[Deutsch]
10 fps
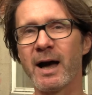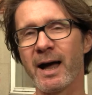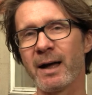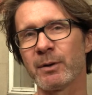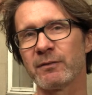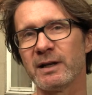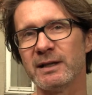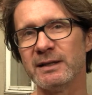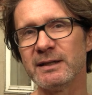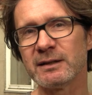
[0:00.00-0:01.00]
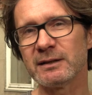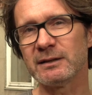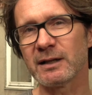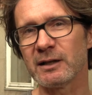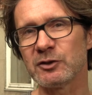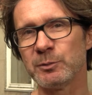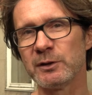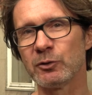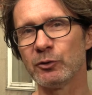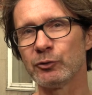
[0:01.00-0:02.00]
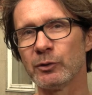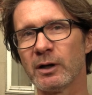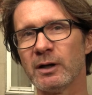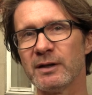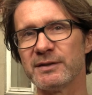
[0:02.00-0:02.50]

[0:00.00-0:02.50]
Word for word: aber weil hier digitale Spielkultur